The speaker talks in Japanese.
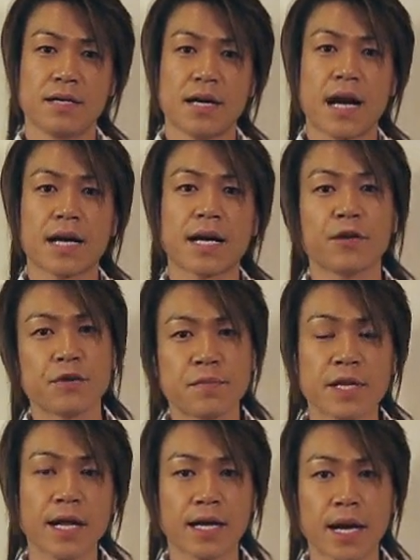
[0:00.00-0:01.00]
明るい未
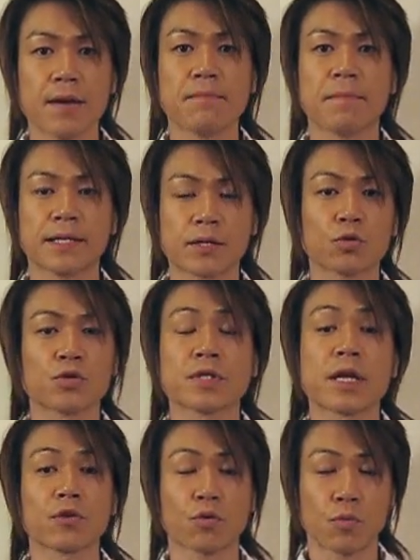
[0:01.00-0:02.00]
来がまた訪
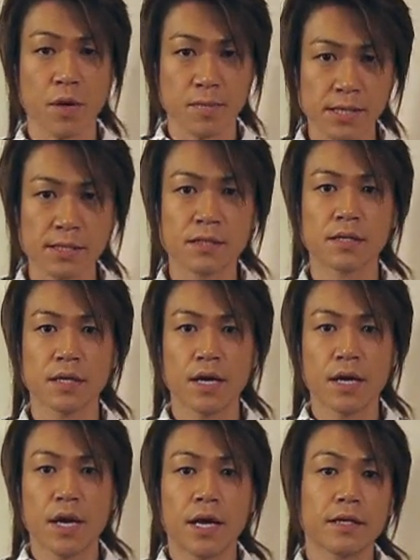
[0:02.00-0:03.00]
れると思います
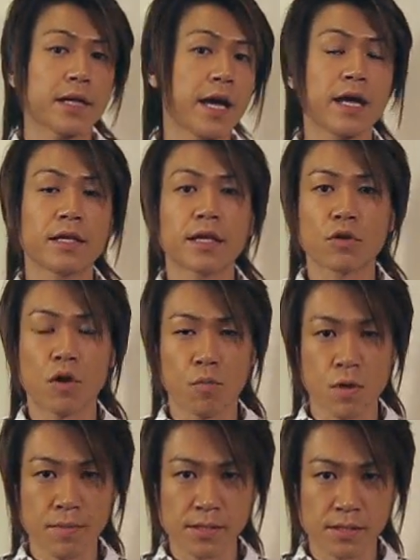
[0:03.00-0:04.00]
大変だとは思
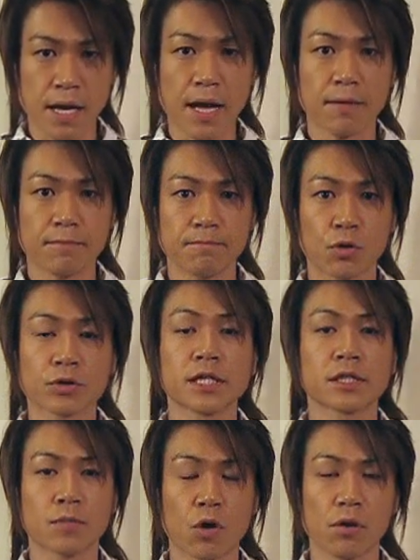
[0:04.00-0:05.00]
いますが僕た
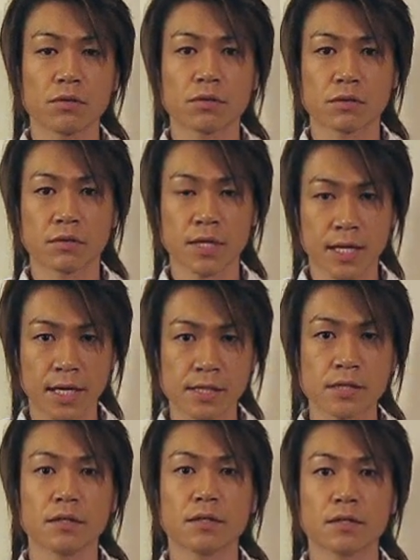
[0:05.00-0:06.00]
ちも少なから
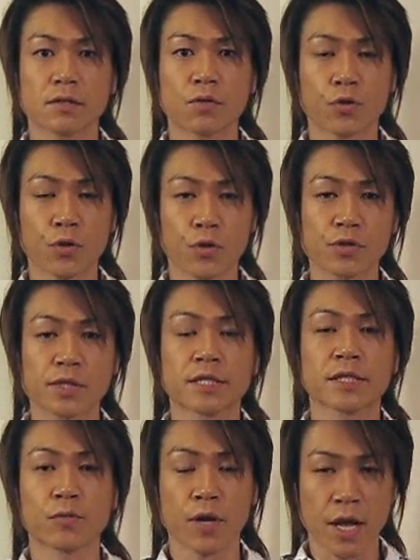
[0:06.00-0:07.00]
ずご協力させ
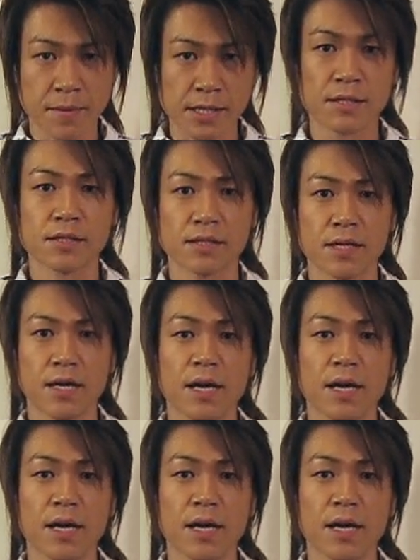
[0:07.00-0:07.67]
てもらいます、